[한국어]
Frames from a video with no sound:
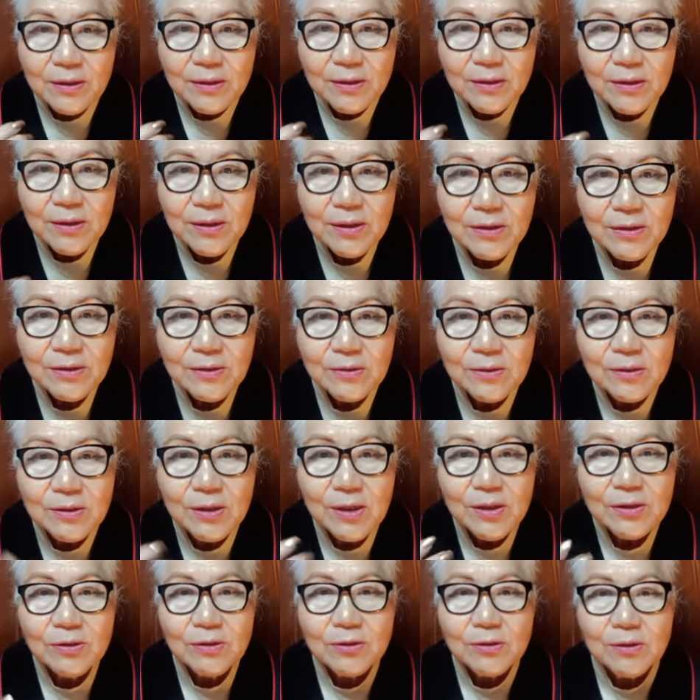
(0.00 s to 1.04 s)
그래서,
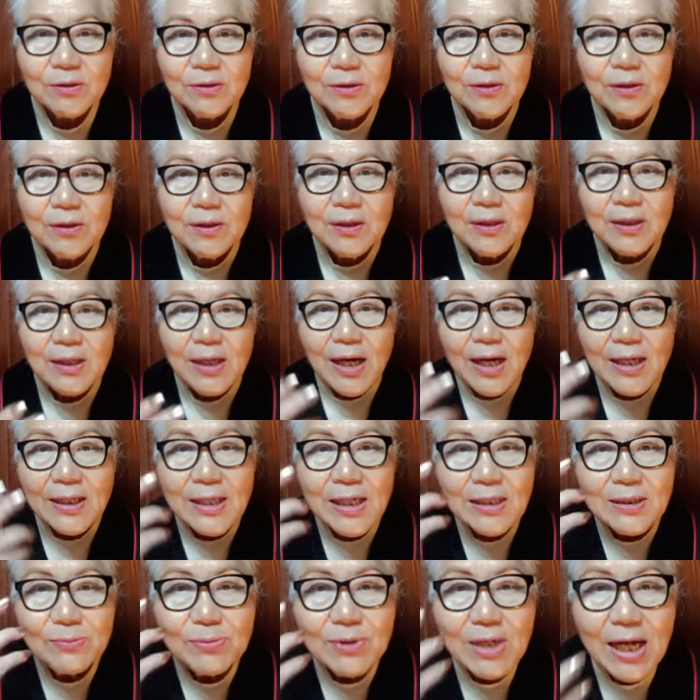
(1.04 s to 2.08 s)
그래서
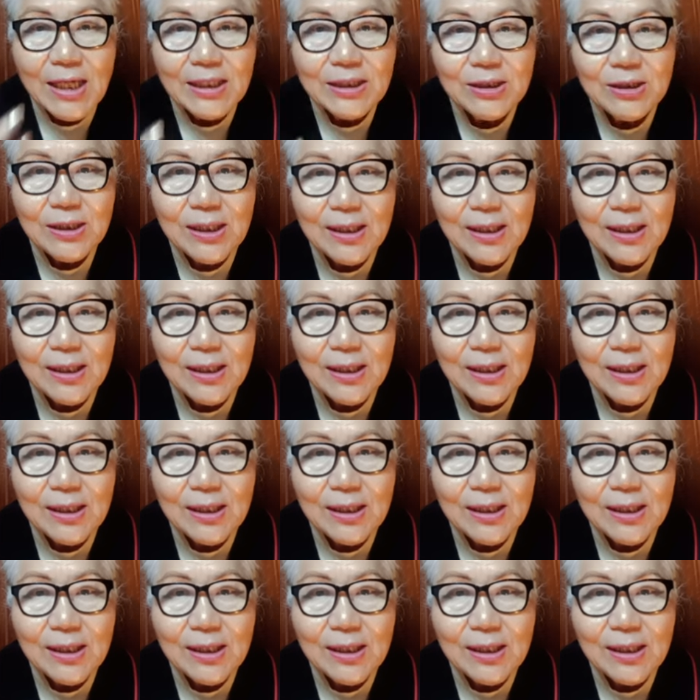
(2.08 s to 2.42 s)
하나님은 한,